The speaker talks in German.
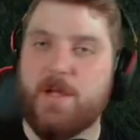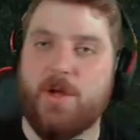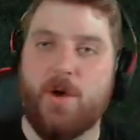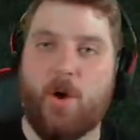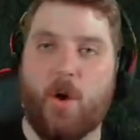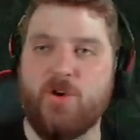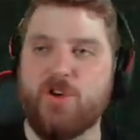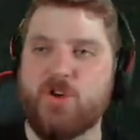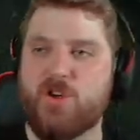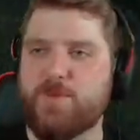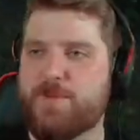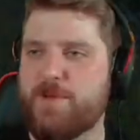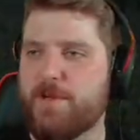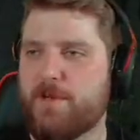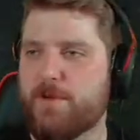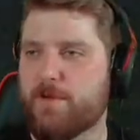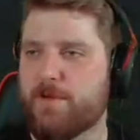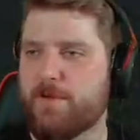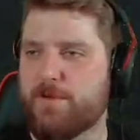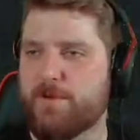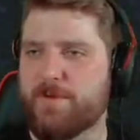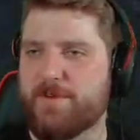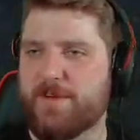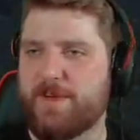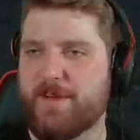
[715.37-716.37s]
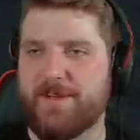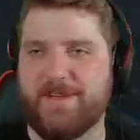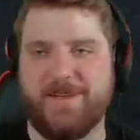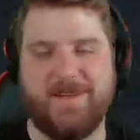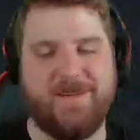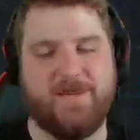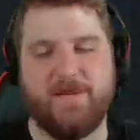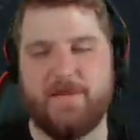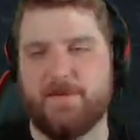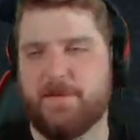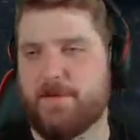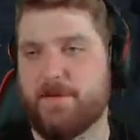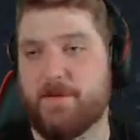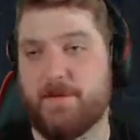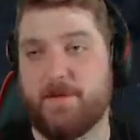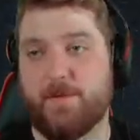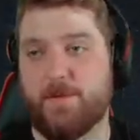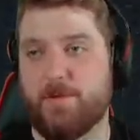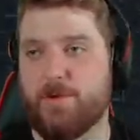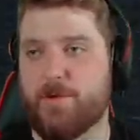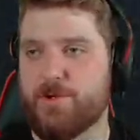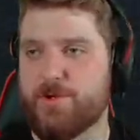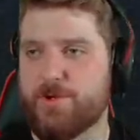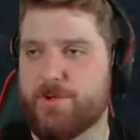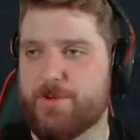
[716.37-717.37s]
Rollenspiele oder sowas angeht, das ist, das ist
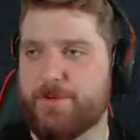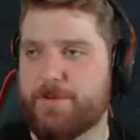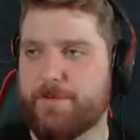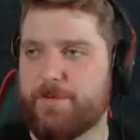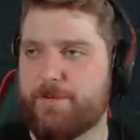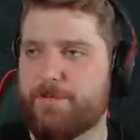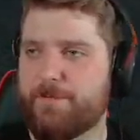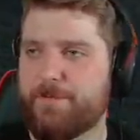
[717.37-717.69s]
wunderschön.